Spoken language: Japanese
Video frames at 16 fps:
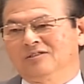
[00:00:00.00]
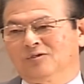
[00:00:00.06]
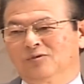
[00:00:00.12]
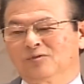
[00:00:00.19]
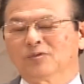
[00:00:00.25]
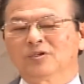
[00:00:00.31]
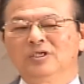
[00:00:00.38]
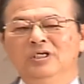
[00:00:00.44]
そ
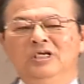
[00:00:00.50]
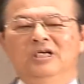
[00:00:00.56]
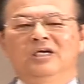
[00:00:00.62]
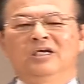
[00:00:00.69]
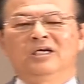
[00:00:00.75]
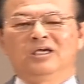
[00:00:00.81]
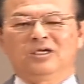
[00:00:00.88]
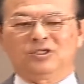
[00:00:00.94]
の時
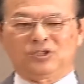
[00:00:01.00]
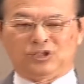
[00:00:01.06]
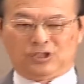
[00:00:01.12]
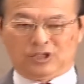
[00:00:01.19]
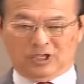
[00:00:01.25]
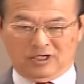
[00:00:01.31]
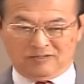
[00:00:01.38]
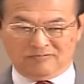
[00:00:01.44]
に
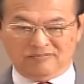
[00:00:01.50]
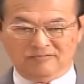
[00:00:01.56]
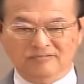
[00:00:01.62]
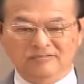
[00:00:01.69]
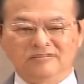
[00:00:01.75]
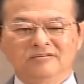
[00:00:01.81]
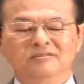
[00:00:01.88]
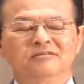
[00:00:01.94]
主よ
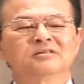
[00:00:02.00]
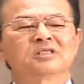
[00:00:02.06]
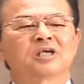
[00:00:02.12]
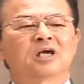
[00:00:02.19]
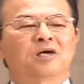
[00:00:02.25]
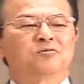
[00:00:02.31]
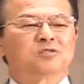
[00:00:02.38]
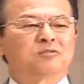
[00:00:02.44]

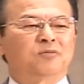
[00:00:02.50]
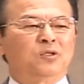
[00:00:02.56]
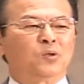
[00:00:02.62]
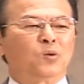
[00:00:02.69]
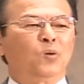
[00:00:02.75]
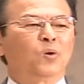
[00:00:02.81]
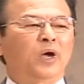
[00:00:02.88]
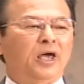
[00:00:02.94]
神様
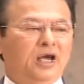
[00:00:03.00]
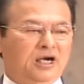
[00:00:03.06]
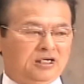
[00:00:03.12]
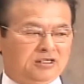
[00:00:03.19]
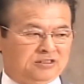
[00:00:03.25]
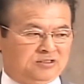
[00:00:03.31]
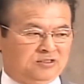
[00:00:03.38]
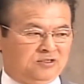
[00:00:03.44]
のご計
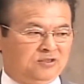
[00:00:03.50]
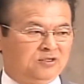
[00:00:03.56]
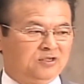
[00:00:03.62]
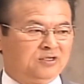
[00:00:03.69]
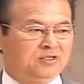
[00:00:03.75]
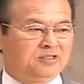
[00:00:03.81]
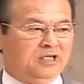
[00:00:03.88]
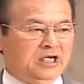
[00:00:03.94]
画と
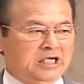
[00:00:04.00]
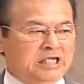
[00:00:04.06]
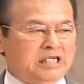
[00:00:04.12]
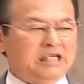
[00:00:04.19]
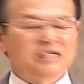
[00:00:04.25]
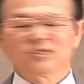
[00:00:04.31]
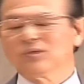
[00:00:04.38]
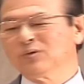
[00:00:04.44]

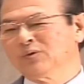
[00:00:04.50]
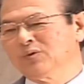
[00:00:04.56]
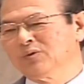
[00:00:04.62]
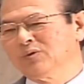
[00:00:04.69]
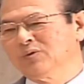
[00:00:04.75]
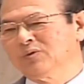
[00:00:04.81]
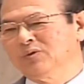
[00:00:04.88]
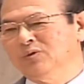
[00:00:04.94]
何かその
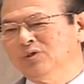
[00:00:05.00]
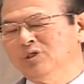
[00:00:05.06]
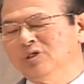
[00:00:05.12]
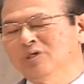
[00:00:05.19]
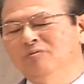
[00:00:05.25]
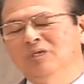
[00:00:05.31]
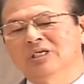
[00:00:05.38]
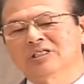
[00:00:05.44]
ことを通し
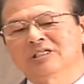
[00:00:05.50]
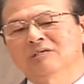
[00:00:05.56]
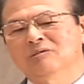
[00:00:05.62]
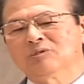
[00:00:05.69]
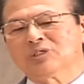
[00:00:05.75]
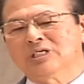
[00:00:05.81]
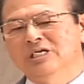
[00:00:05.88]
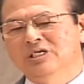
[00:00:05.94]
て皆さ
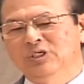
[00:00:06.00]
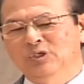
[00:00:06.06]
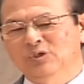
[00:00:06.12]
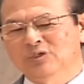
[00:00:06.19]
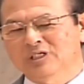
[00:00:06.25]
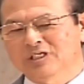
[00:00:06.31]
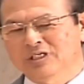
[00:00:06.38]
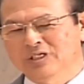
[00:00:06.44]
んを成
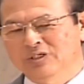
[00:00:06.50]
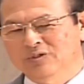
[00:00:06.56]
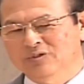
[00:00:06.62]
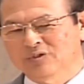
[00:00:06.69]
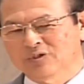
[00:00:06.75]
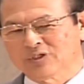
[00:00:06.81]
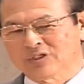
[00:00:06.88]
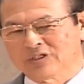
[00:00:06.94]
長させよ
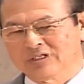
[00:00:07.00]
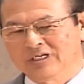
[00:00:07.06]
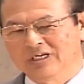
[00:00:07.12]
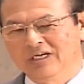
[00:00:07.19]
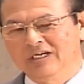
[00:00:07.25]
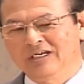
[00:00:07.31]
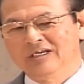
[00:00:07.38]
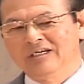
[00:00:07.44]
うとする
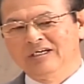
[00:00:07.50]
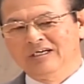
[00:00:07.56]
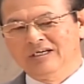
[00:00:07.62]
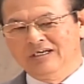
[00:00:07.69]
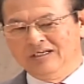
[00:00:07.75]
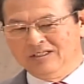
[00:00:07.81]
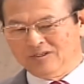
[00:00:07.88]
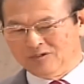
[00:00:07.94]

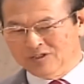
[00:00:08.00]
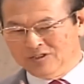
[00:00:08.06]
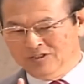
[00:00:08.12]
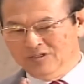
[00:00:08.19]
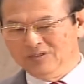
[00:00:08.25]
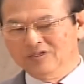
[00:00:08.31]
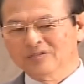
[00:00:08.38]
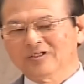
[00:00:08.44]
一つ
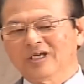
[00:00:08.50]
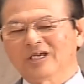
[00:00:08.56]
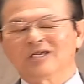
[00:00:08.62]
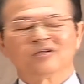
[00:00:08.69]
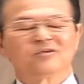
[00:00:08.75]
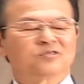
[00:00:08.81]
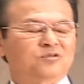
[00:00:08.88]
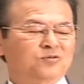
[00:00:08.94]
の出来
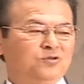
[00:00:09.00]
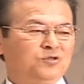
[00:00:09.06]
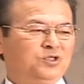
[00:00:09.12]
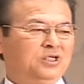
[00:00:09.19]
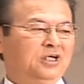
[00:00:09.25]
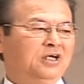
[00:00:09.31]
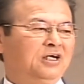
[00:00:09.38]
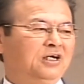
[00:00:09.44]
事と
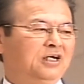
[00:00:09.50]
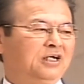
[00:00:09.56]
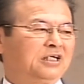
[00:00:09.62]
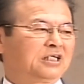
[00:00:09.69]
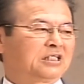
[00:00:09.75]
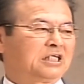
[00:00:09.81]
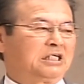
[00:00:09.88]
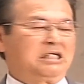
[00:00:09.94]
して
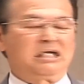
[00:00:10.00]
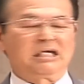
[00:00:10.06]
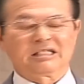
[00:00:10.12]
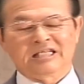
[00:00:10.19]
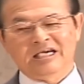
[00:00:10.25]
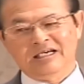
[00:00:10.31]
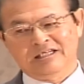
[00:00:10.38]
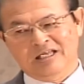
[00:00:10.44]
あなたに
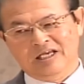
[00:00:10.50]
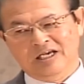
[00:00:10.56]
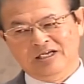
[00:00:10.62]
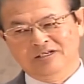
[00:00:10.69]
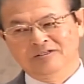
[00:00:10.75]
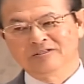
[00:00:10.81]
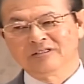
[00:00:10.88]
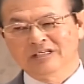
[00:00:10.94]
与えて
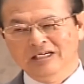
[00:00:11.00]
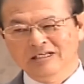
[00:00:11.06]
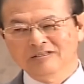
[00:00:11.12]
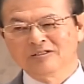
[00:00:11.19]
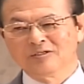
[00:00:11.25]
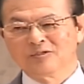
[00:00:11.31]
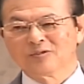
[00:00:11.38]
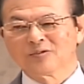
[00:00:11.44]
いるん
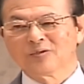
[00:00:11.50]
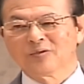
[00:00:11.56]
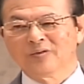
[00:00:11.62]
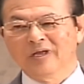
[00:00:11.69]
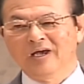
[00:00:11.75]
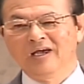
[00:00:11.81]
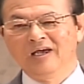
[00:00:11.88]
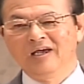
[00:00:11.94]
だっていうこと
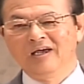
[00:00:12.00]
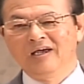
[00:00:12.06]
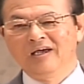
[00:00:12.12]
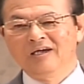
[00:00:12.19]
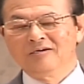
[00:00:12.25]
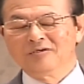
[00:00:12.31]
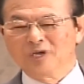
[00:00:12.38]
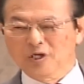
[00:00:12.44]
をね
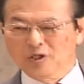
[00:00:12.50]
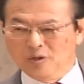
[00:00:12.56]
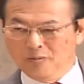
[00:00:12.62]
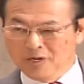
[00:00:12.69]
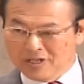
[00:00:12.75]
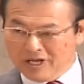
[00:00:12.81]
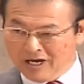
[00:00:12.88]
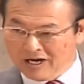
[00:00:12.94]
受け止
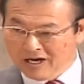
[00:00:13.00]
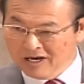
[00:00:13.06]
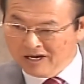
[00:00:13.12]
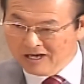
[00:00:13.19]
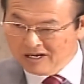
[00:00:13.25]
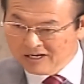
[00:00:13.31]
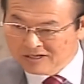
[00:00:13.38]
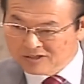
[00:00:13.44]
め
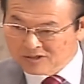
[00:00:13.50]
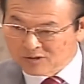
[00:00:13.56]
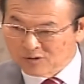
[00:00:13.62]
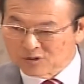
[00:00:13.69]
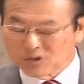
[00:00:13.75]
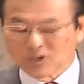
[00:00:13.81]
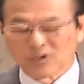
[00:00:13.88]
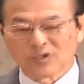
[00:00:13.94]
てそ
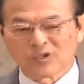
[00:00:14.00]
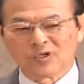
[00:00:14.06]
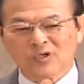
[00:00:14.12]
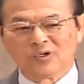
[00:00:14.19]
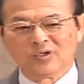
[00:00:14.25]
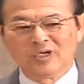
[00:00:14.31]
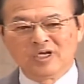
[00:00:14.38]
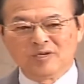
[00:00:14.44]
の状
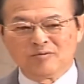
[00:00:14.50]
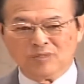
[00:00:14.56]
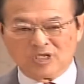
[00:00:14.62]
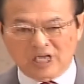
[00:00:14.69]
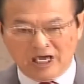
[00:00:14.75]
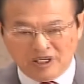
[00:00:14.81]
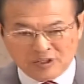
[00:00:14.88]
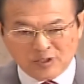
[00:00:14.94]
況に
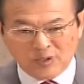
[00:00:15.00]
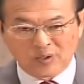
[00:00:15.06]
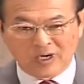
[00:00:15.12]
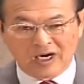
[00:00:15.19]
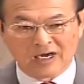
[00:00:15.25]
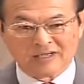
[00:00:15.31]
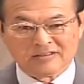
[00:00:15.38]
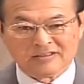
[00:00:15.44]
向かうの
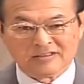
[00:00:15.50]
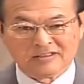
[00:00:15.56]
か